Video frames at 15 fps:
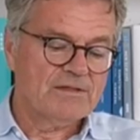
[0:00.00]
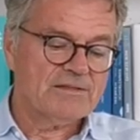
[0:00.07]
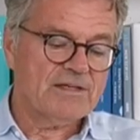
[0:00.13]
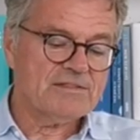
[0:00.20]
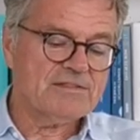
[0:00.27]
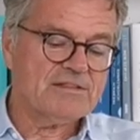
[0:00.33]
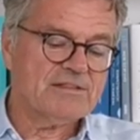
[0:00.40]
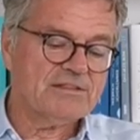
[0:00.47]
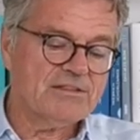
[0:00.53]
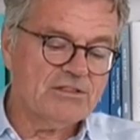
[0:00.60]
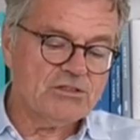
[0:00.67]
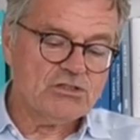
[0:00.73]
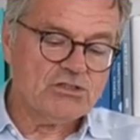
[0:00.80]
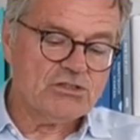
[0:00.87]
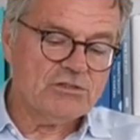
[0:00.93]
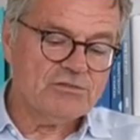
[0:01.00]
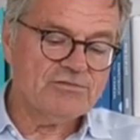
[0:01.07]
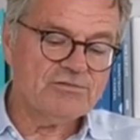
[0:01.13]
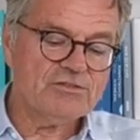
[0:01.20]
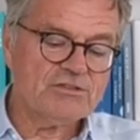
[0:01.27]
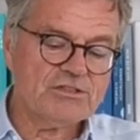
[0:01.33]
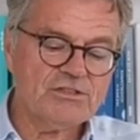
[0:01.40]
Das
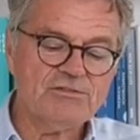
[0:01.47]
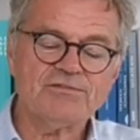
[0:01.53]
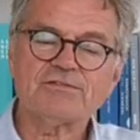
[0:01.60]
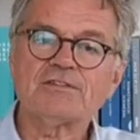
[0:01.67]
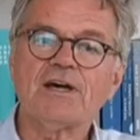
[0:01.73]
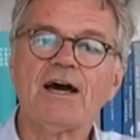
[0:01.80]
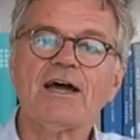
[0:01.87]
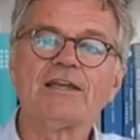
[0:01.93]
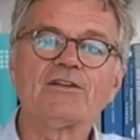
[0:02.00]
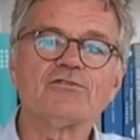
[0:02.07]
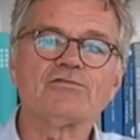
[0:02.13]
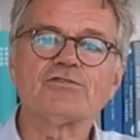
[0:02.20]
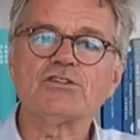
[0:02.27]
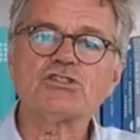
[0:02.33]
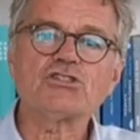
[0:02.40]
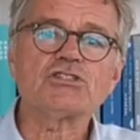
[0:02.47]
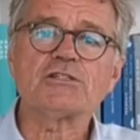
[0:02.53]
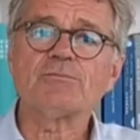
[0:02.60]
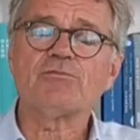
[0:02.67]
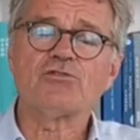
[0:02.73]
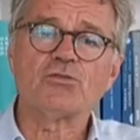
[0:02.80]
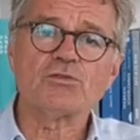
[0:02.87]
Kriegsschiff trifft einen Fisch
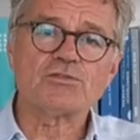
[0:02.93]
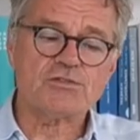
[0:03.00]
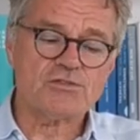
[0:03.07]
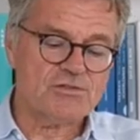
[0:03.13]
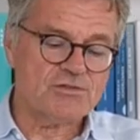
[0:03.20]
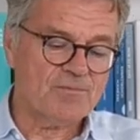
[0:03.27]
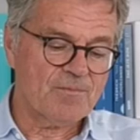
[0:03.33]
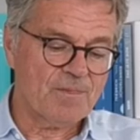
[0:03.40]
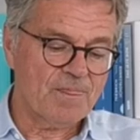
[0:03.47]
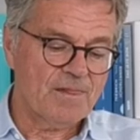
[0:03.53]
im Fluss.